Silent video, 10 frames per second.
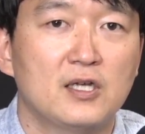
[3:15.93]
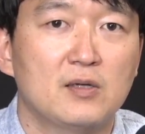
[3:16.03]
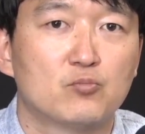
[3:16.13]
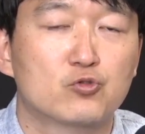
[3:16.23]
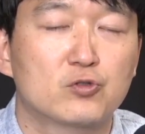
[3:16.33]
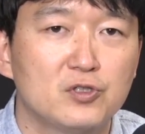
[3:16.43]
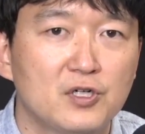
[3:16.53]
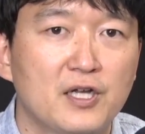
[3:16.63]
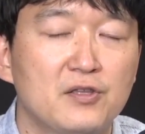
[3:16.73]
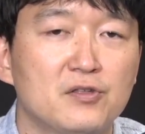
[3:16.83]
무슨
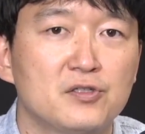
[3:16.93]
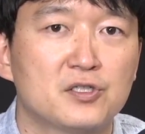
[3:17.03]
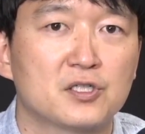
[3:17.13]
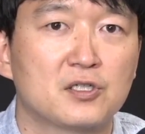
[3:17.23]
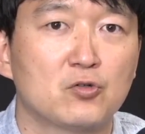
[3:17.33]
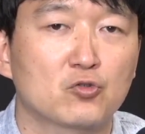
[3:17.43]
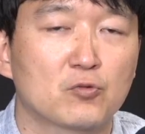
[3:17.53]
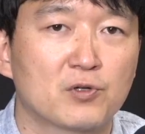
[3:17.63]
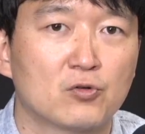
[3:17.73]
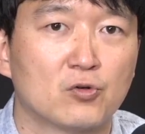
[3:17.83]
일을 했는지 기록도
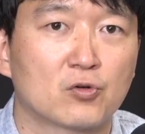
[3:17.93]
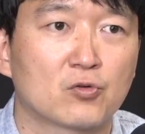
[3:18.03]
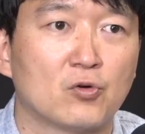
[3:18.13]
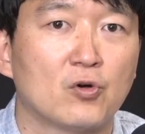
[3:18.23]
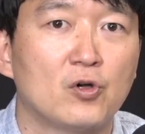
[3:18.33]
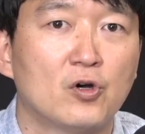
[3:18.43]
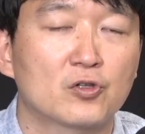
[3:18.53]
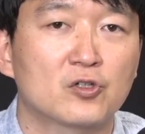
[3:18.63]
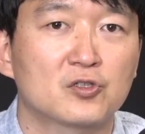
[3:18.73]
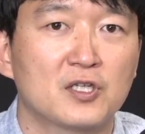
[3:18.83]
별로 없고
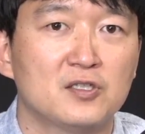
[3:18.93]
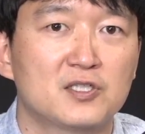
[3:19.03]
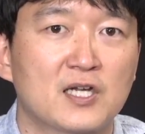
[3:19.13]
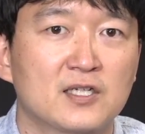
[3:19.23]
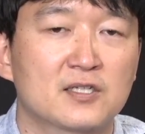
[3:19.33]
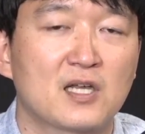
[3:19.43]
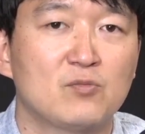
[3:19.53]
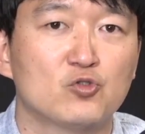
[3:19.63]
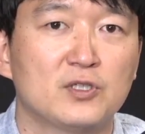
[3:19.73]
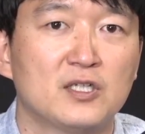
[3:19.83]
어떨 때는 자기가
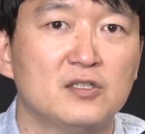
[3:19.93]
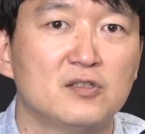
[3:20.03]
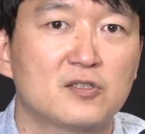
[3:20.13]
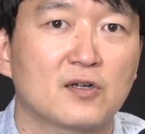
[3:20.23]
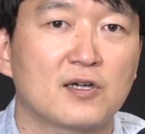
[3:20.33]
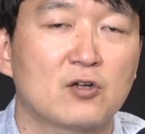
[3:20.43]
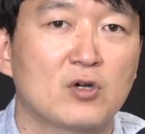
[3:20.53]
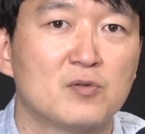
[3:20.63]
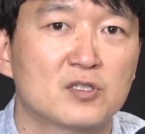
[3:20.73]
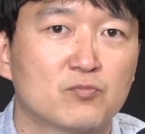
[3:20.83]
사무실에 있는 척하라고
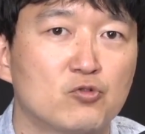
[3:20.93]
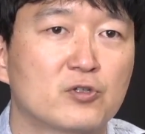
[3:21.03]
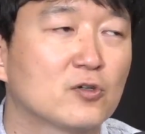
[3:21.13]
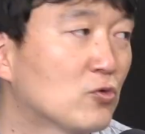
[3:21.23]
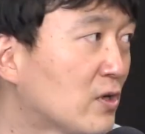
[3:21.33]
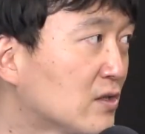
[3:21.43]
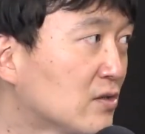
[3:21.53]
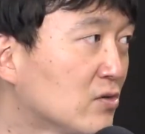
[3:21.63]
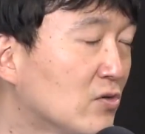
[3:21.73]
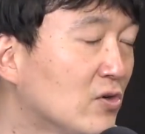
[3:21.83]
하면서 불 켜놓으라
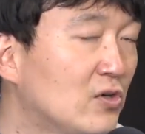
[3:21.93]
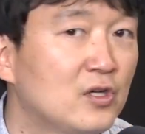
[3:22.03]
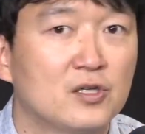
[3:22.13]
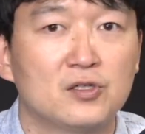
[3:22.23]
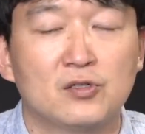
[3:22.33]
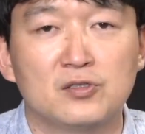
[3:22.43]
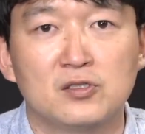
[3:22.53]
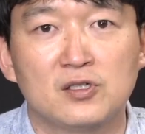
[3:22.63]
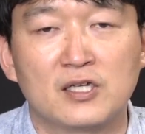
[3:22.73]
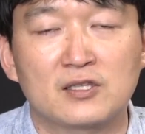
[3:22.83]
그러고 이런
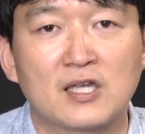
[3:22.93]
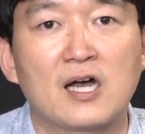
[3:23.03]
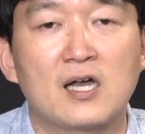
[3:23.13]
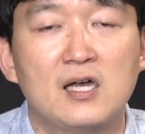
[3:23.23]
일을 했다.